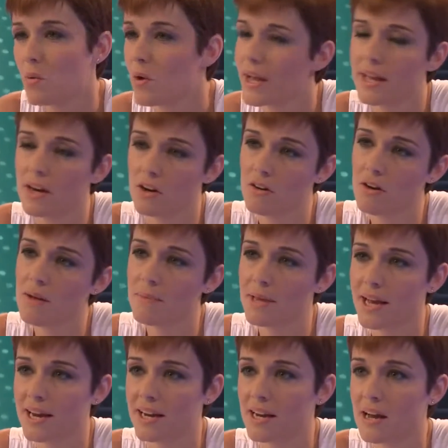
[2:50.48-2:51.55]
un giro ¿no? a mi
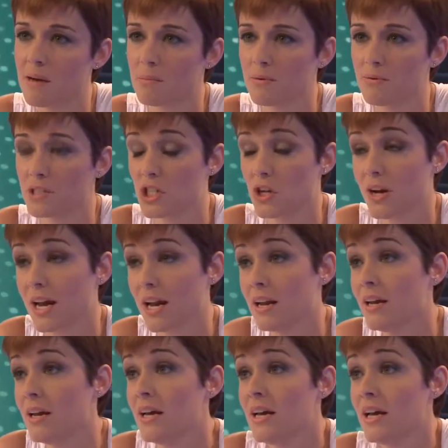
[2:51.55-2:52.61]
carrera profesional.
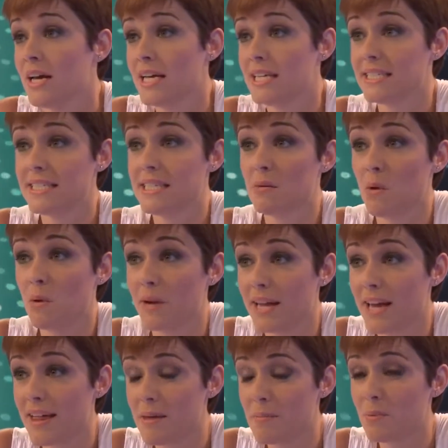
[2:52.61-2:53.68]
Si
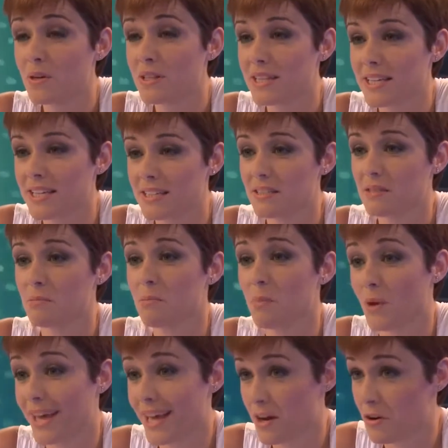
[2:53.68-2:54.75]
volvería a deportes,
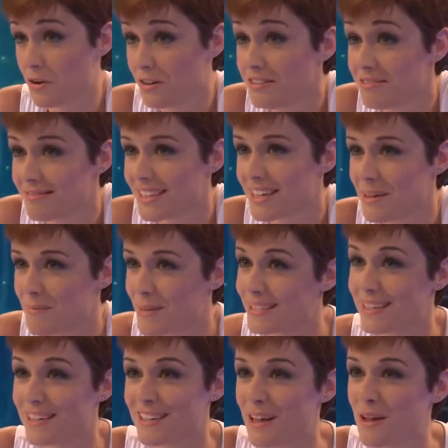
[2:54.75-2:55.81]
¿por qué no? no? Eh, me
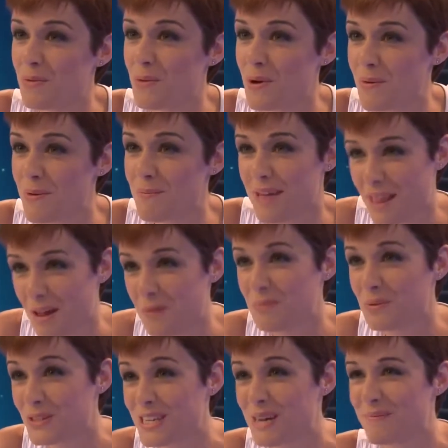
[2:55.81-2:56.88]
han tratado muy bien, me ha dado
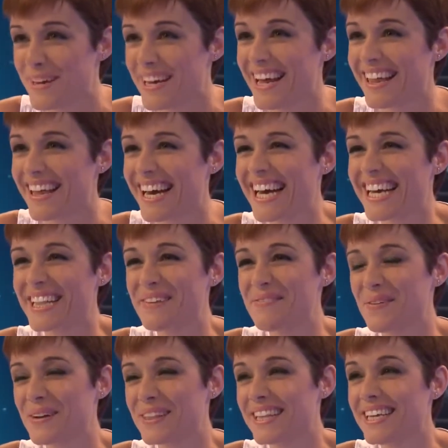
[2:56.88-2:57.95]
mucha pena dejar
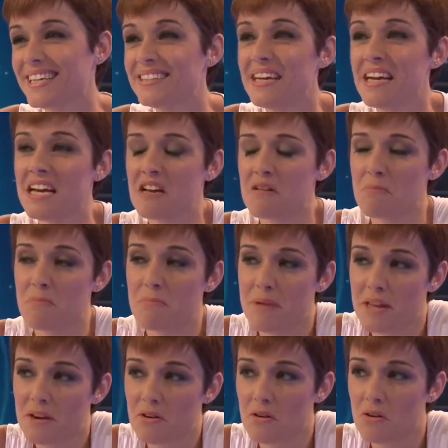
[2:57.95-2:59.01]
deportes,
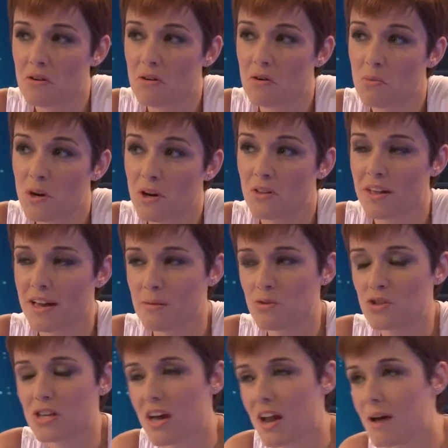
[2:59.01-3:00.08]
pero bueno,
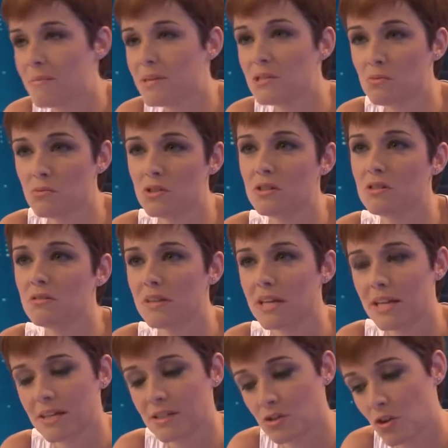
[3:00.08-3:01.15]
digamos que ahora mismo
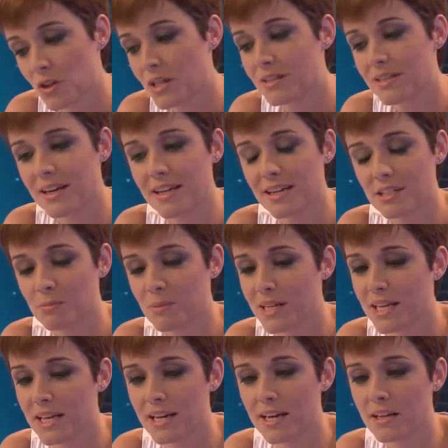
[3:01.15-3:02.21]
estoy centrada en
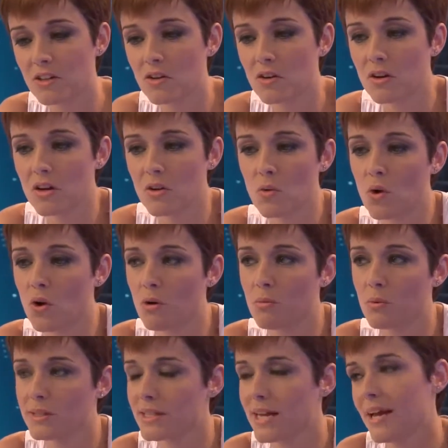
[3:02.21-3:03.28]
España Directo y luego
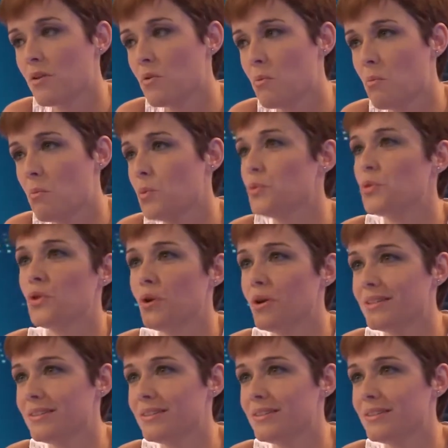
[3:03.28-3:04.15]
pues hay un mundo